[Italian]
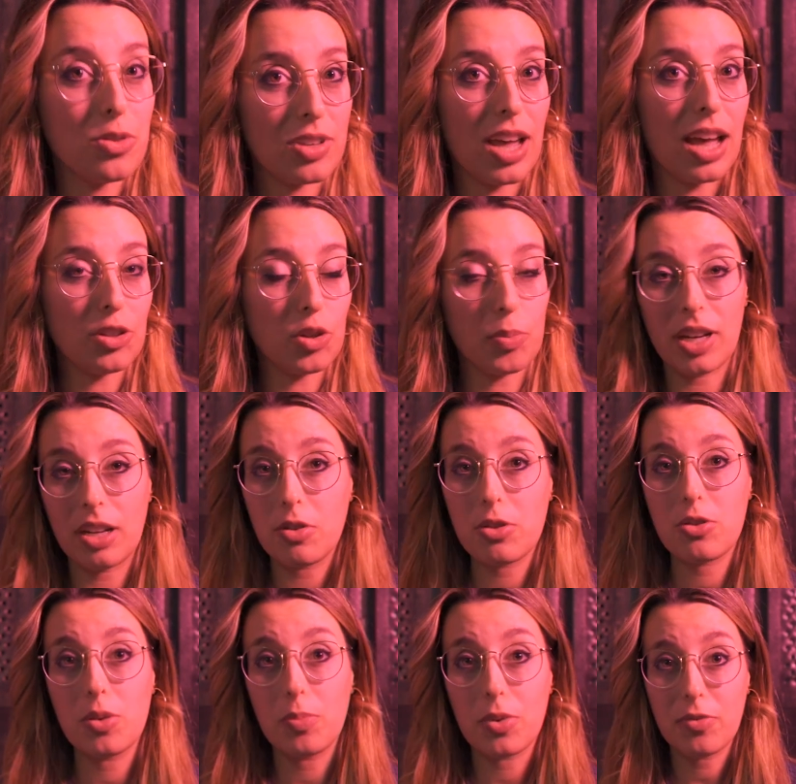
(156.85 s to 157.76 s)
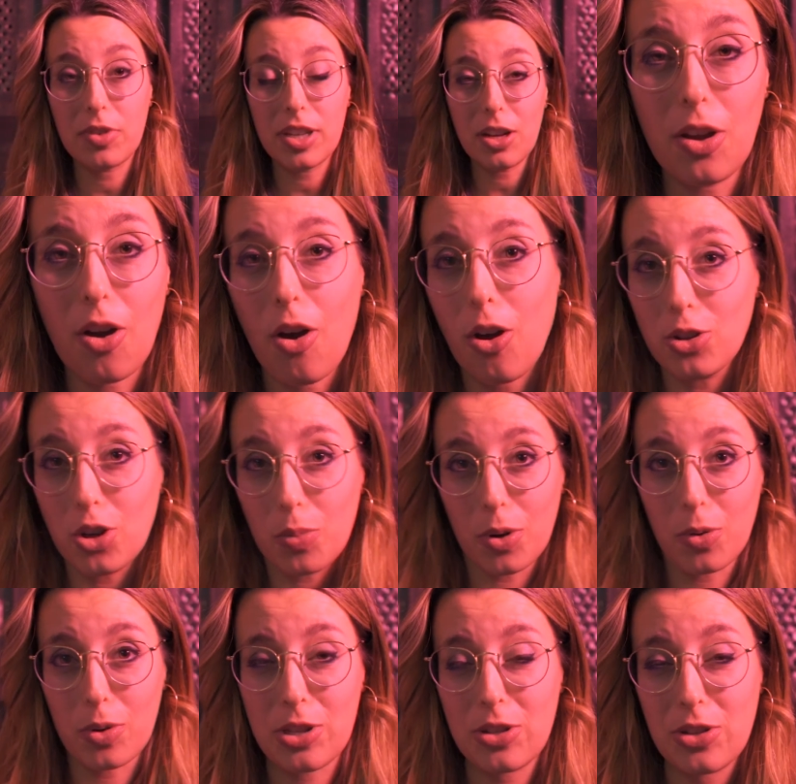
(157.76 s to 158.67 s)
usato per il vostro profilo o
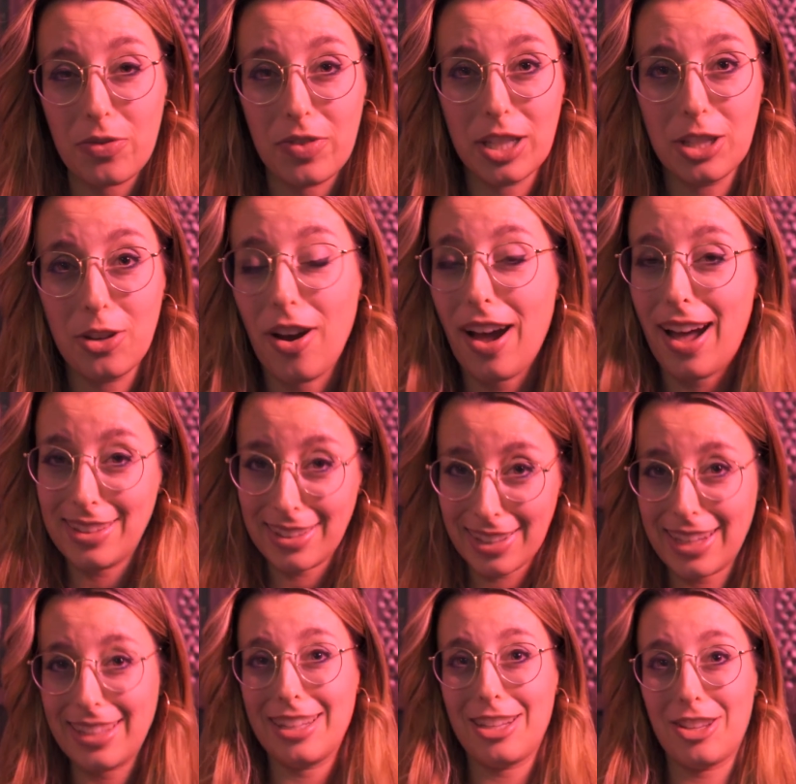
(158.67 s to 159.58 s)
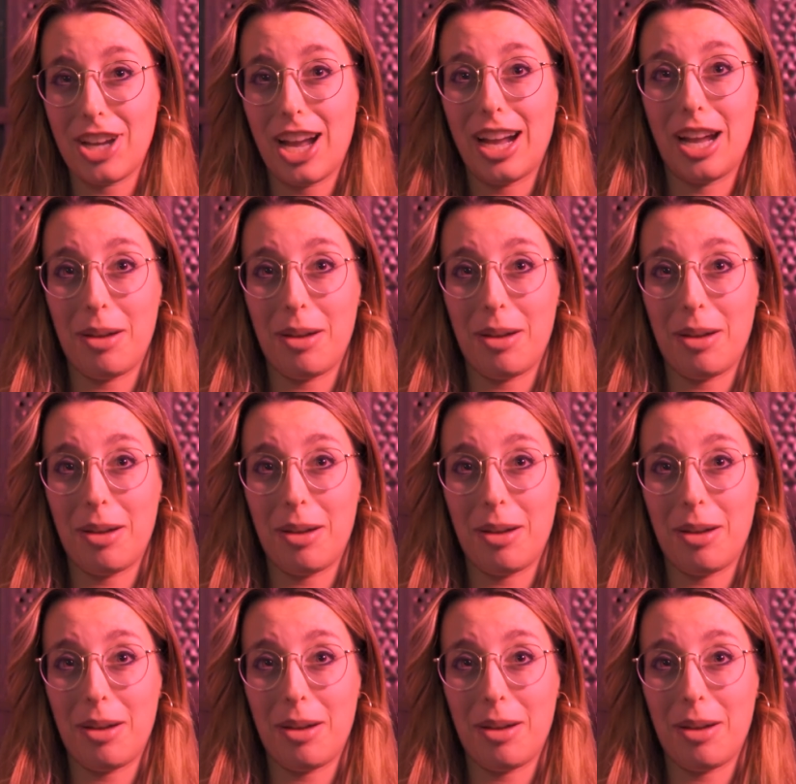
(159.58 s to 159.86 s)
dopo questo video andrete già a